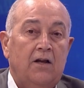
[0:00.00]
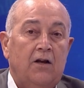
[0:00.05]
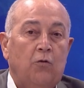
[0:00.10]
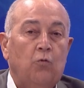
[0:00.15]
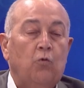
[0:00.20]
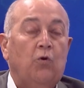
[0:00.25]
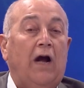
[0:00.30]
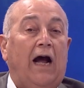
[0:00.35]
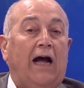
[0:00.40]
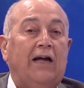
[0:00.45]

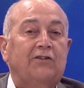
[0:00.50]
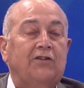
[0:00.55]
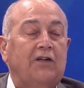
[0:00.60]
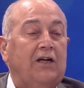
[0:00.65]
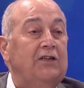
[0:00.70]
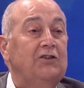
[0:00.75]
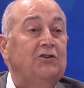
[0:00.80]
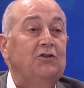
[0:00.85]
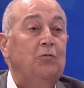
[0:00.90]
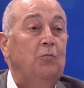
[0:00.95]
وقاعد
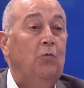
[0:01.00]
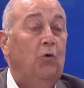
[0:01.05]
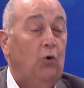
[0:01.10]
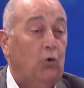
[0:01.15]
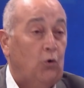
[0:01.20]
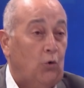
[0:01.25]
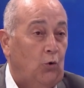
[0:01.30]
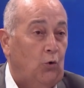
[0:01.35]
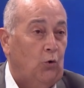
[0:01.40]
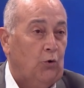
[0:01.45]
تقدم
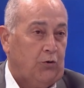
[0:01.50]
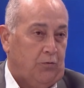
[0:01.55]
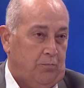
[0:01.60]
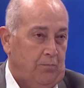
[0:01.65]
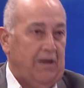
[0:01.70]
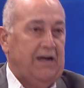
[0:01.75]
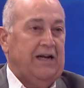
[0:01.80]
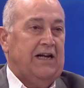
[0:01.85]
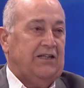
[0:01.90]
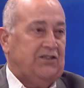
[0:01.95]
عروض
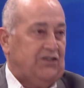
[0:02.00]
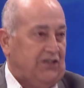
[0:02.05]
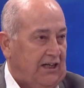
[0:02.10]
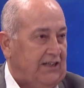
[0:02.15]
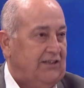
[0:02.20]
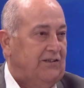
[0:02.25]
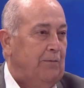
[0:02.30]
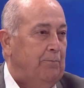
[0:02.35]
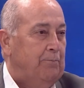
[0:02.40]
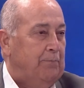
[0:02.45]
من
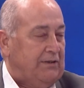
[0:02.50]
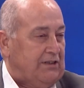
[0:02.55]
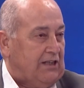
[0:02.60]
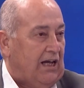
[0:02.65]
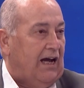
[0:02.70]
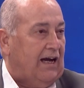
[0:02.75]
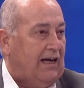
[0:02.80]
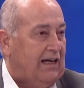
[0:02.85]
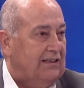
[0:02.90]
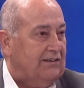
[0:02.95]
يستخدم
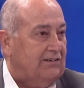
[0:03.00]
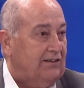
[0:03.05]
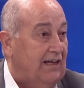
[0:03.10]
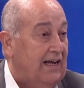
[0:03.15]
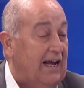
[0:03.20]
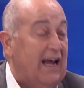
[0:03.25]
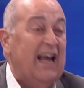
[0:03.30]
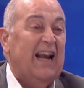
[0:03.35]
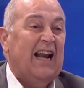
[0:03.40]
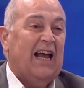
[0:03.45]

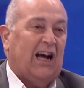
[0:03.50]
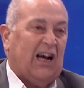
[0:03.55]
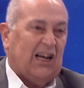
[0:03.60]
بطاقته الى نعم.